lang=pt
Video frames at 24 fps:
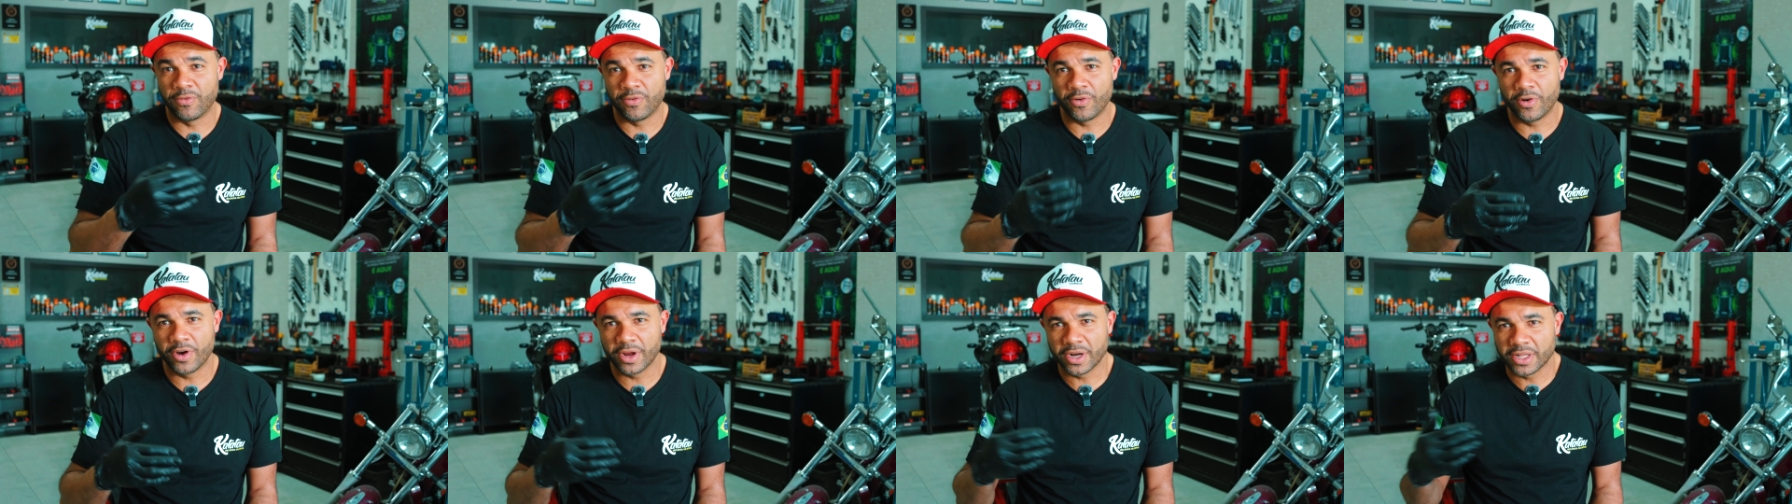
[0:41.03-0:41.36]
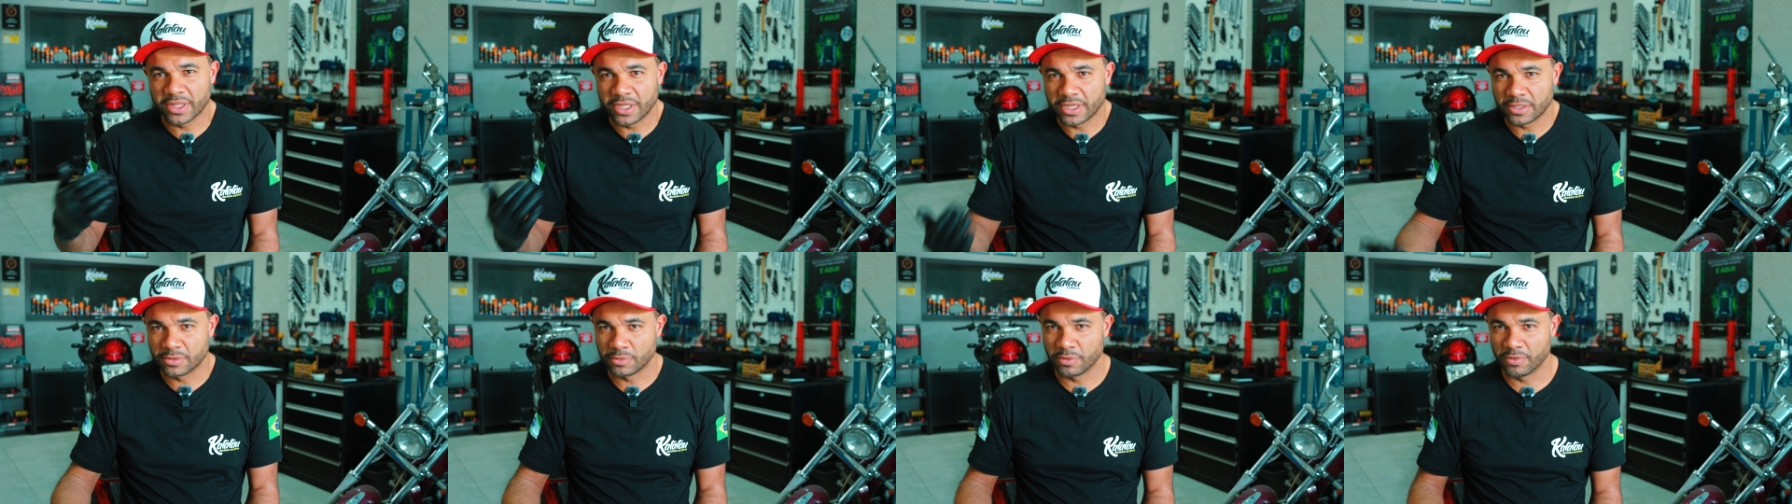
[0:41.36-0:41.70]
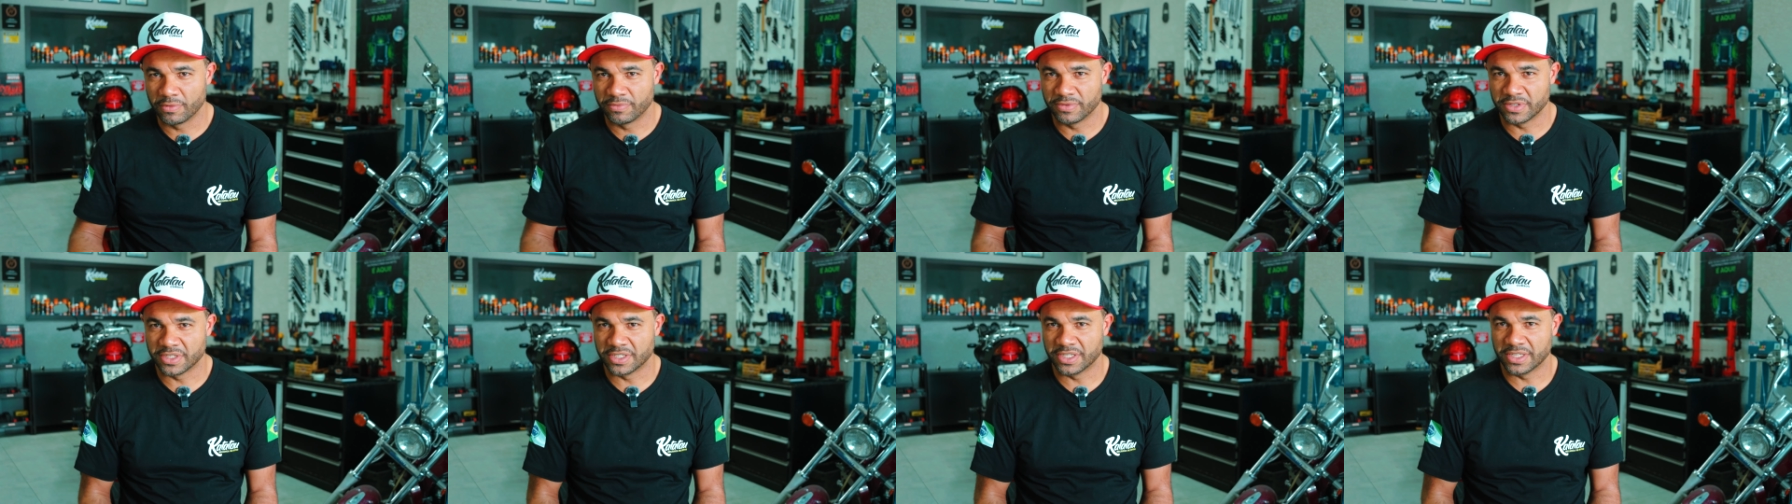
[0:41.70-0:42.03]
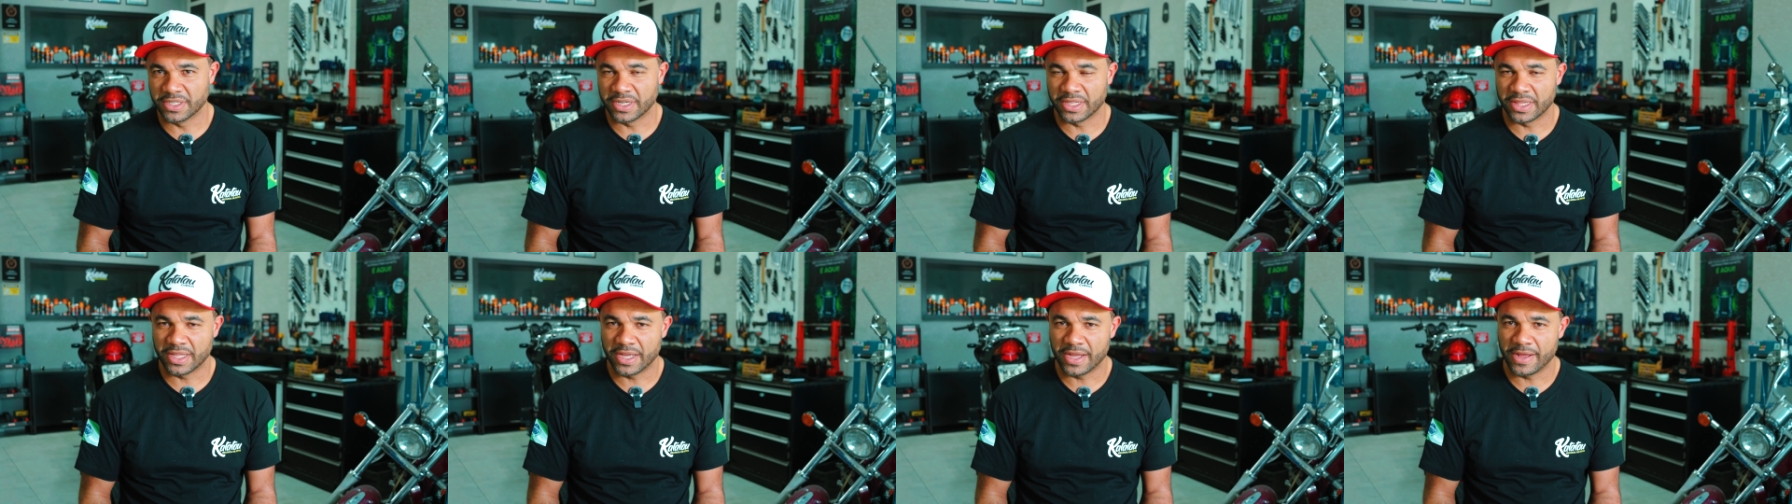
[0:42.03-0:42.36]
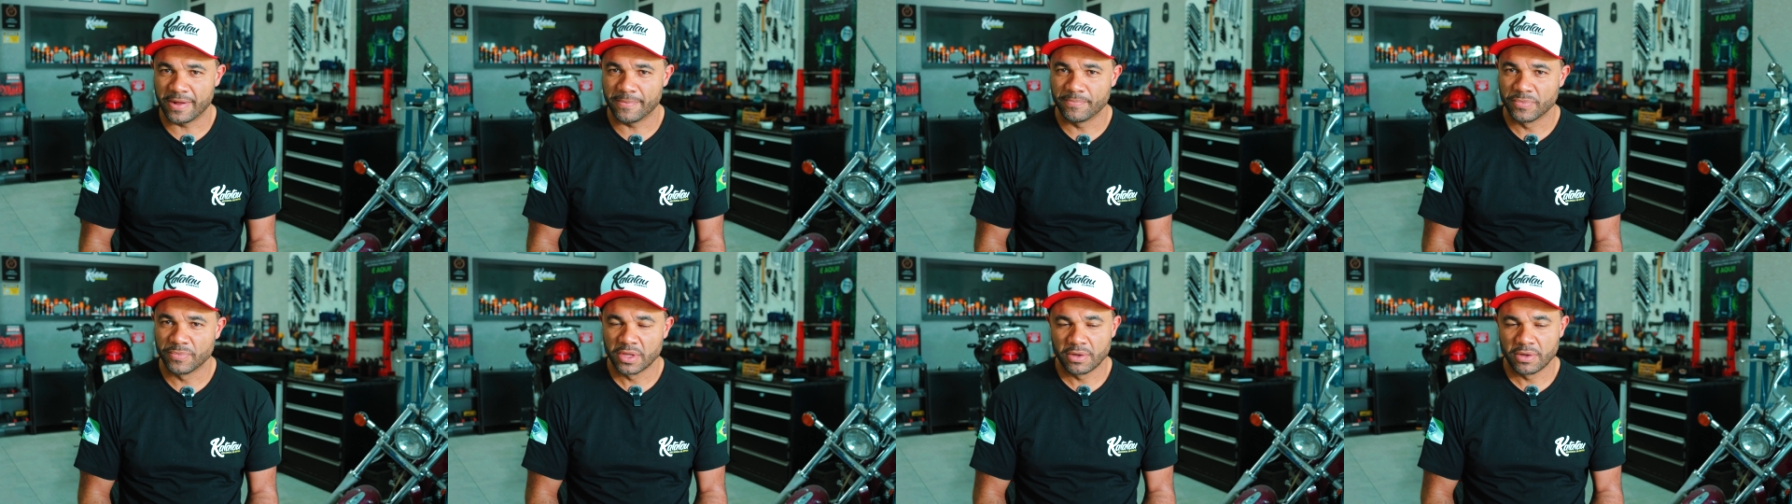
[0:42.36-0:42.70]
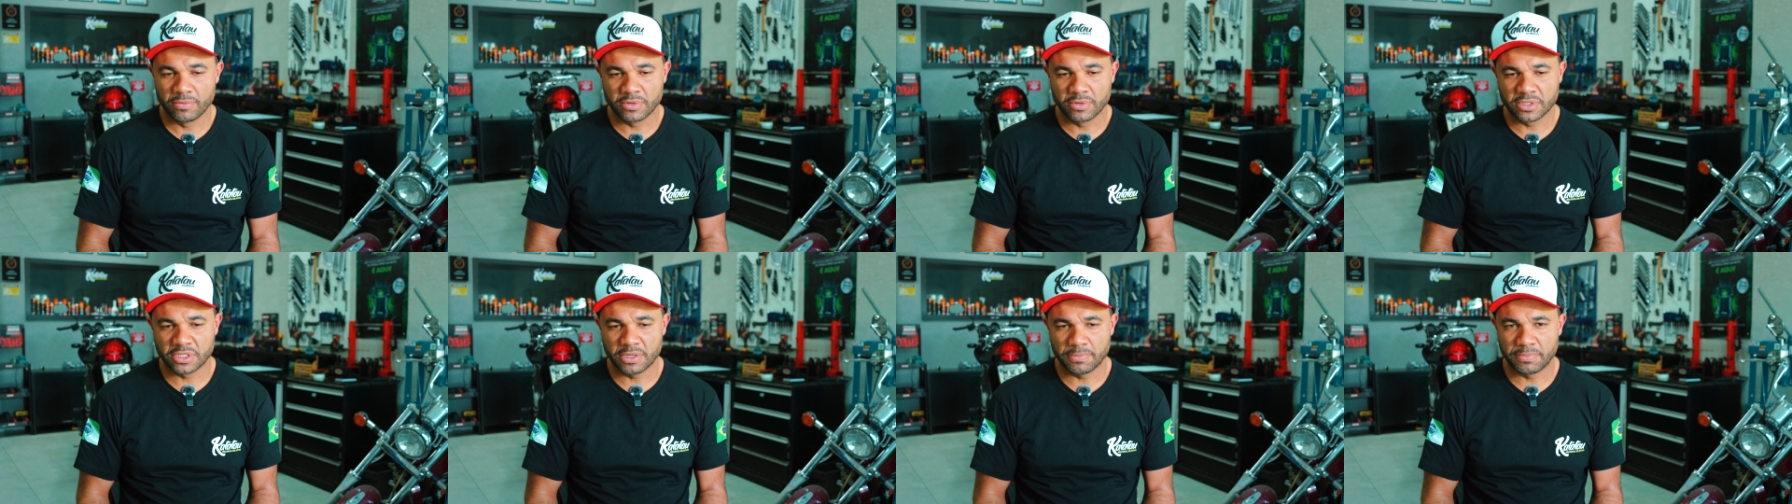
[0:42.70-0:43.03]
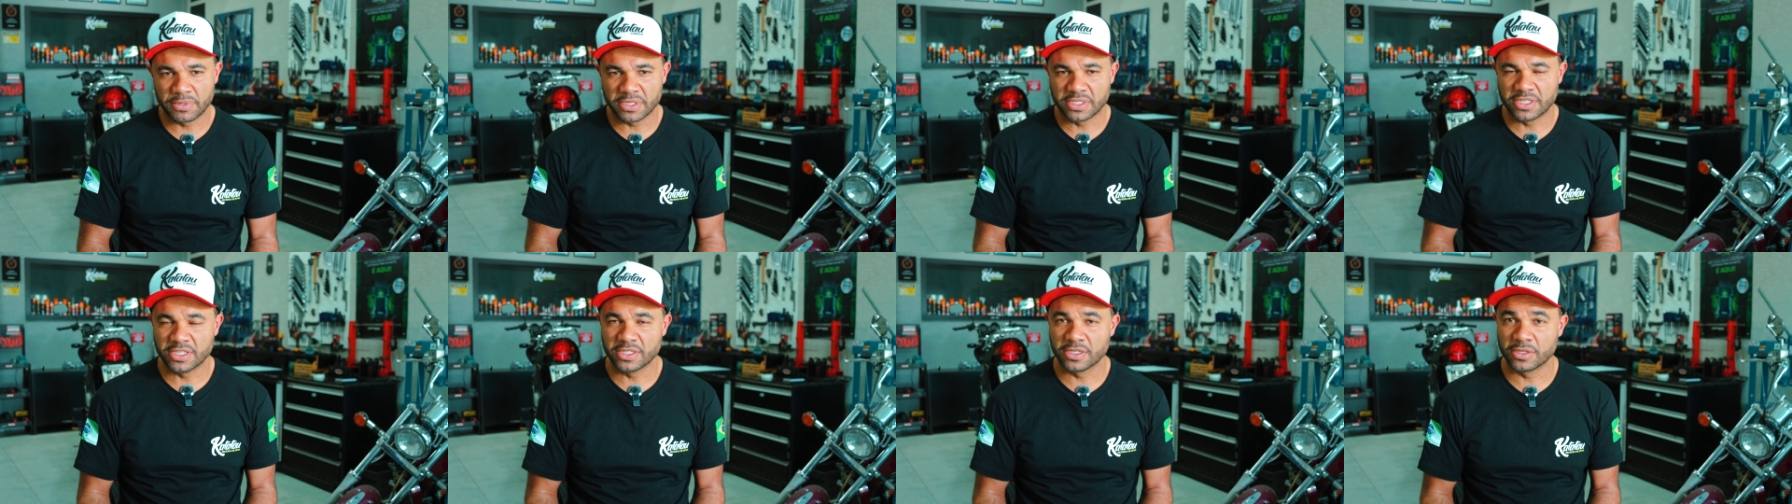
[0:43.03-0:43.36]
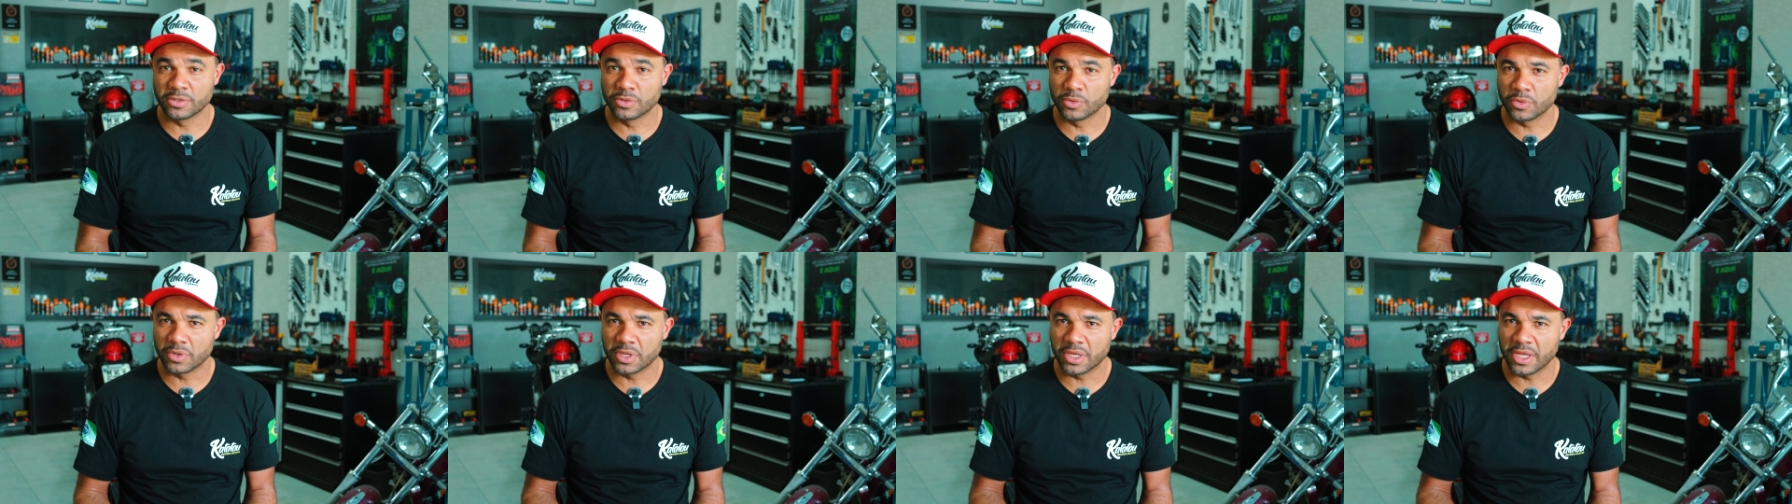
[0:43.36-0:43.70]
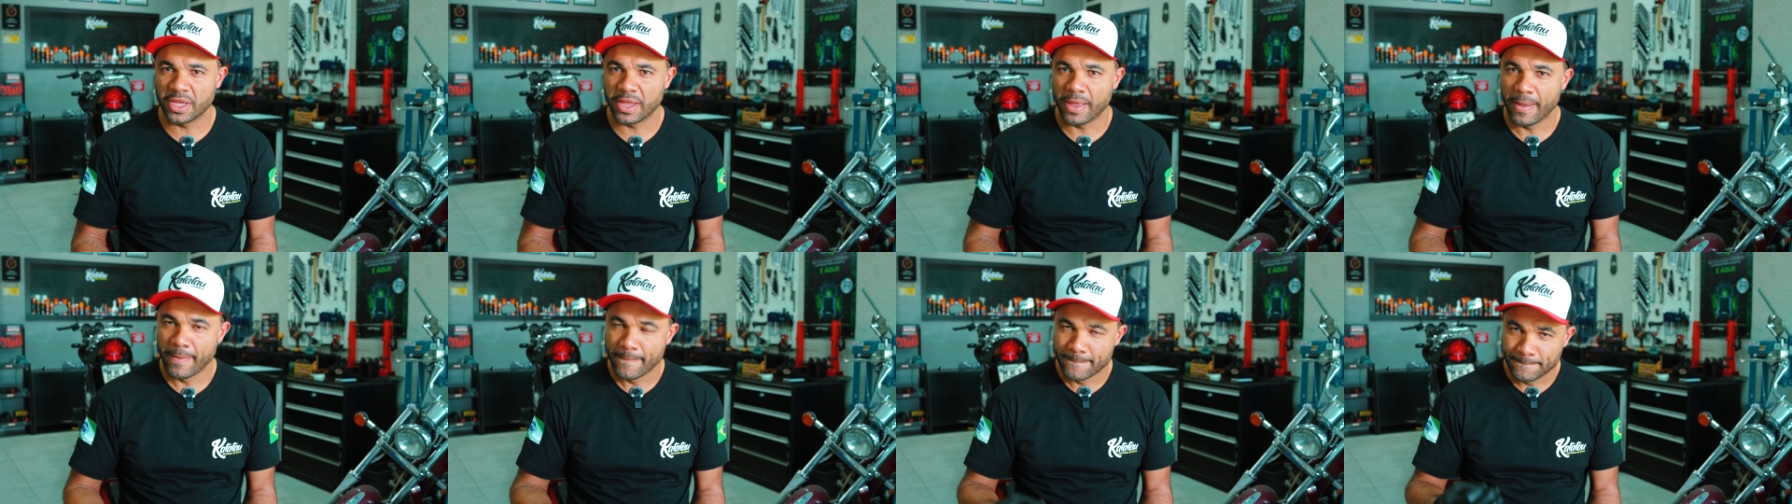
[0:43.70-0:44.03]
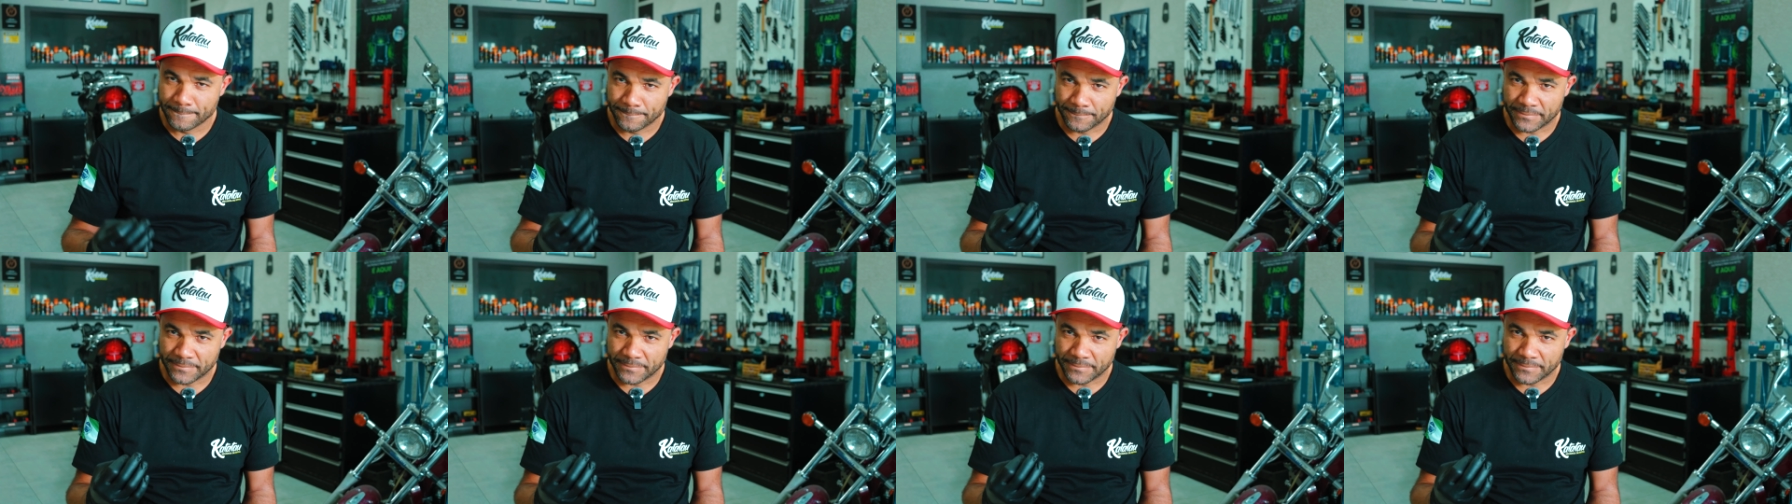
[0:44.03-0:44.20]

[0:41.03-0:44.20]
fora da tua oficina lá, você precisa do quê?